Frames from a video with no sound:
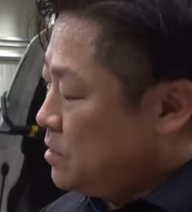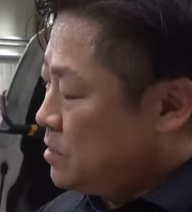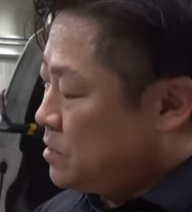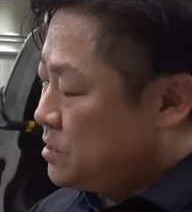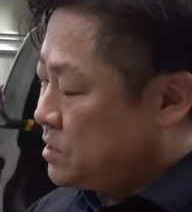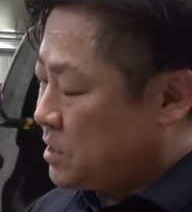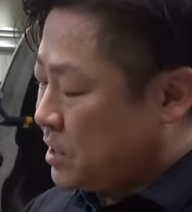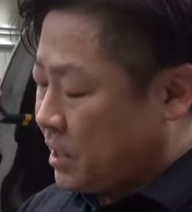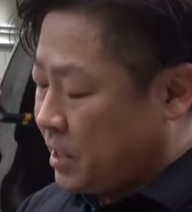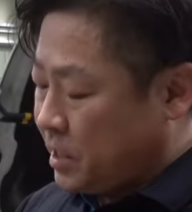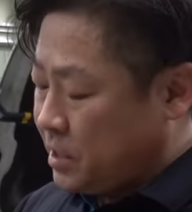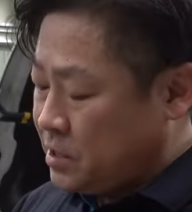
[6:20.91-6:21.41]

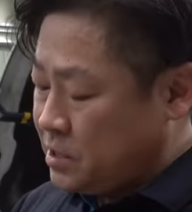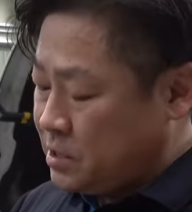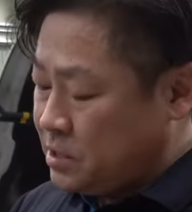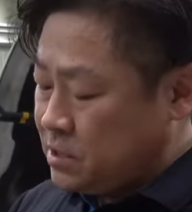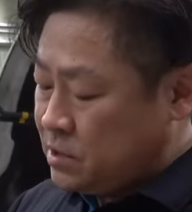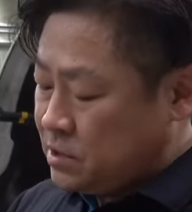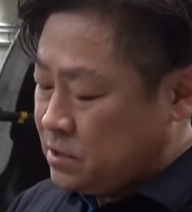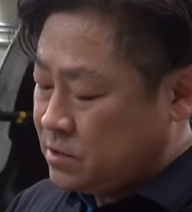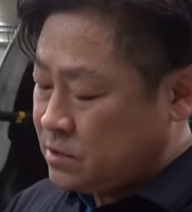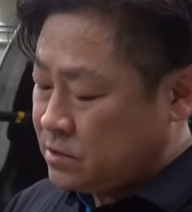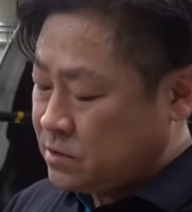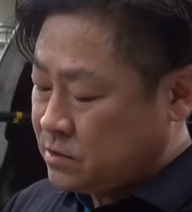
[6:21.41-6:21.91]
근데
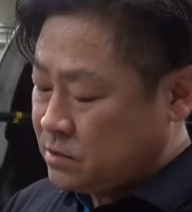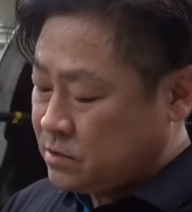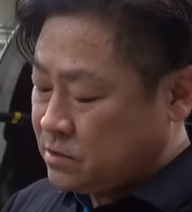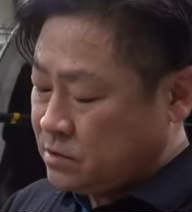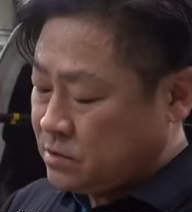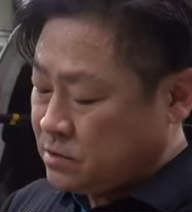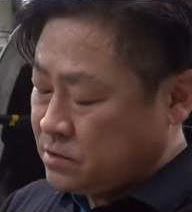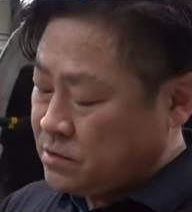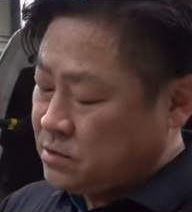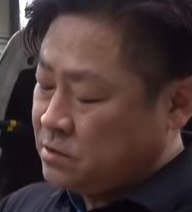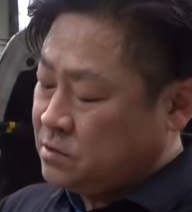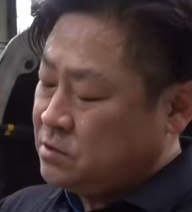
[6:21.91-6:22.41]
얘는
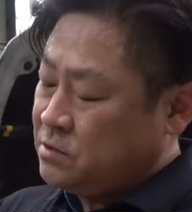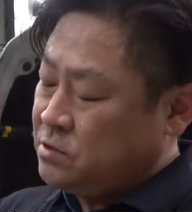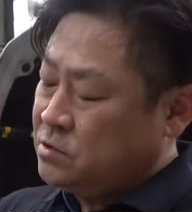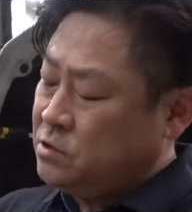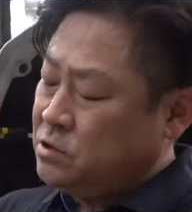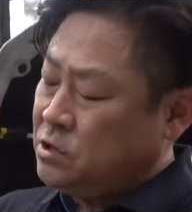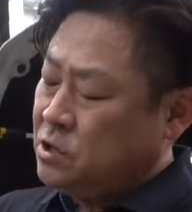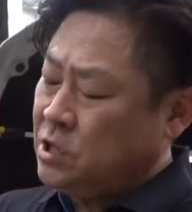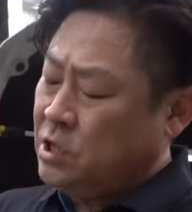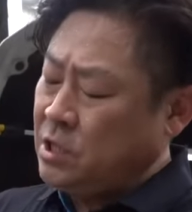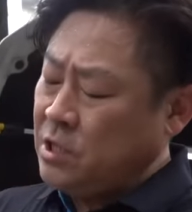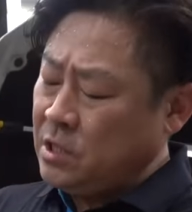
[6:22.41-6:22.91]

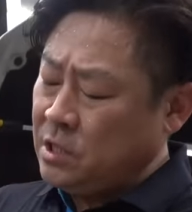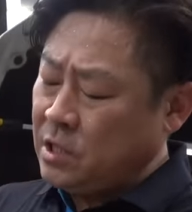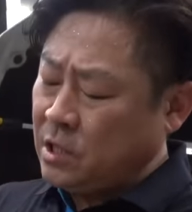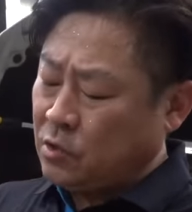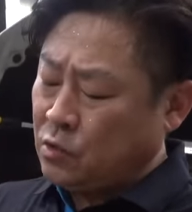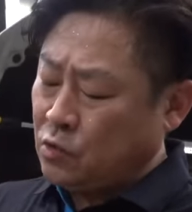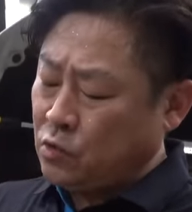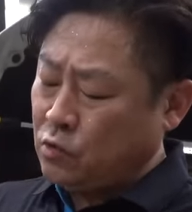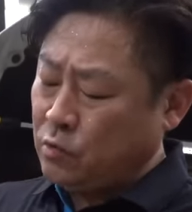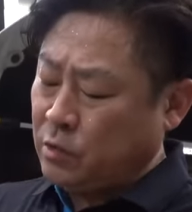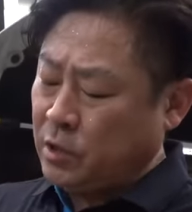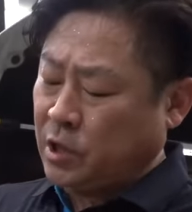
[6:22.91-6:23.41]
진짜
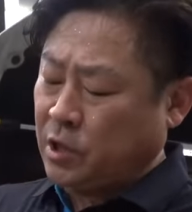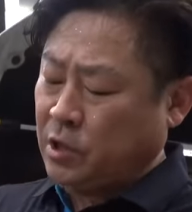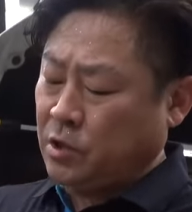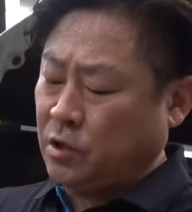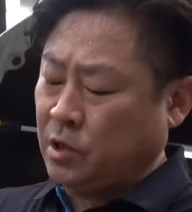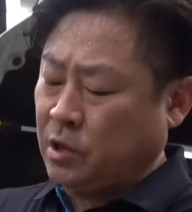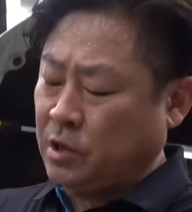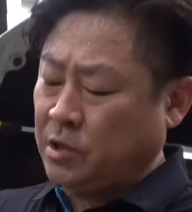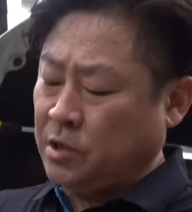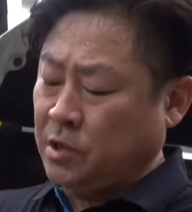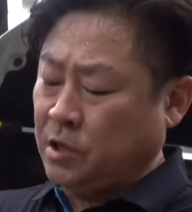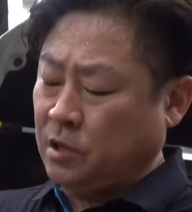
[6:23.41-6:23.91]
조그맣게 저
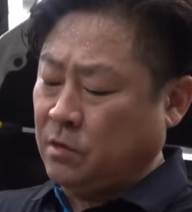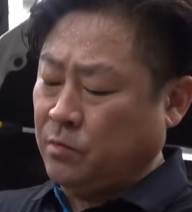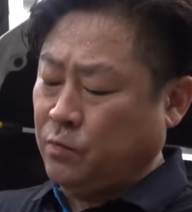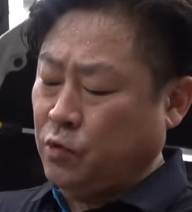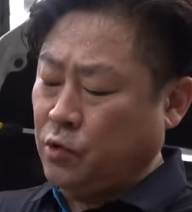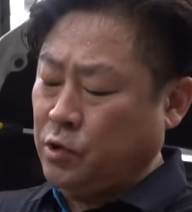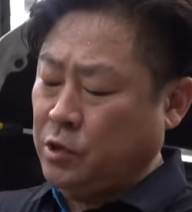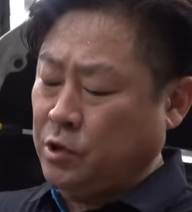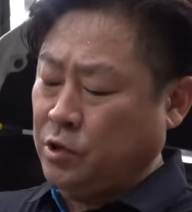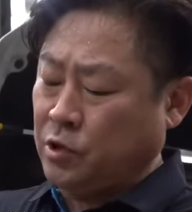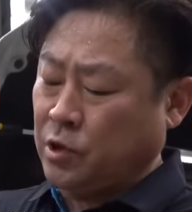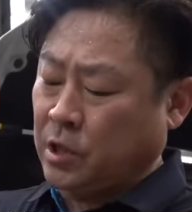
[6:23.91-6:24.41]
같은 사람
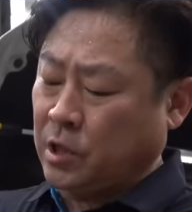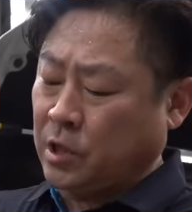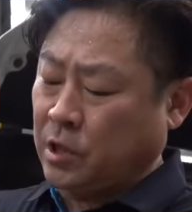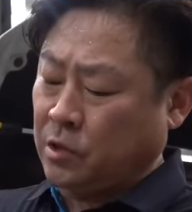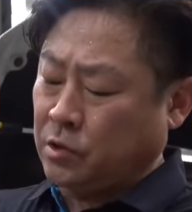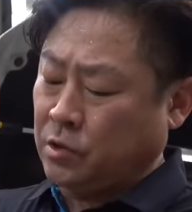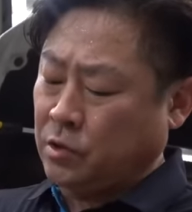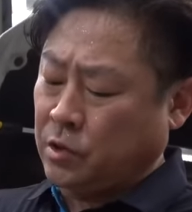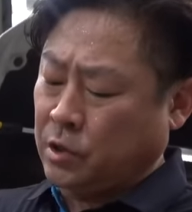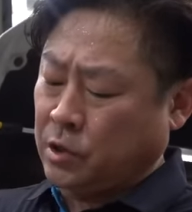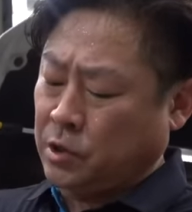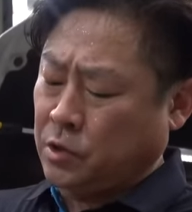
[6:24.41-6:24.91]
보이지도 않게
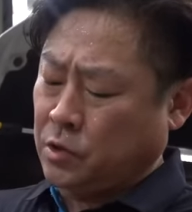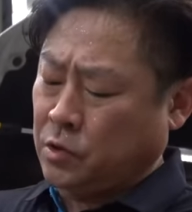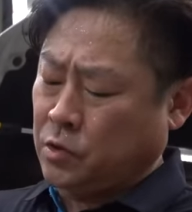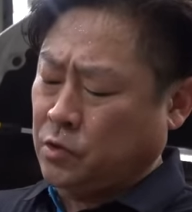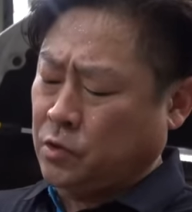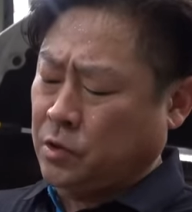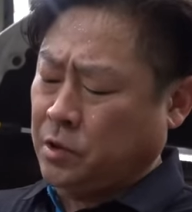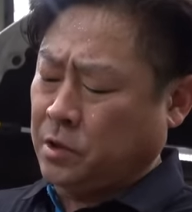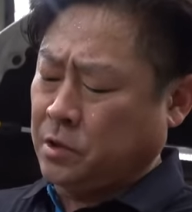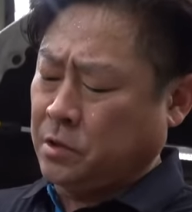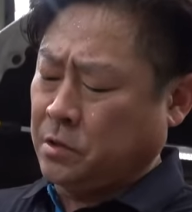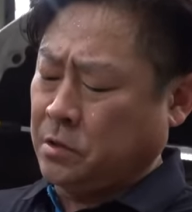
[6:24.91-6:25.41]
써놨어요.
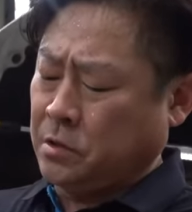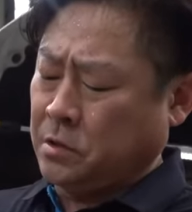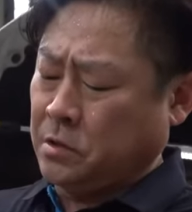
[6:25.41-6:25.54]
여기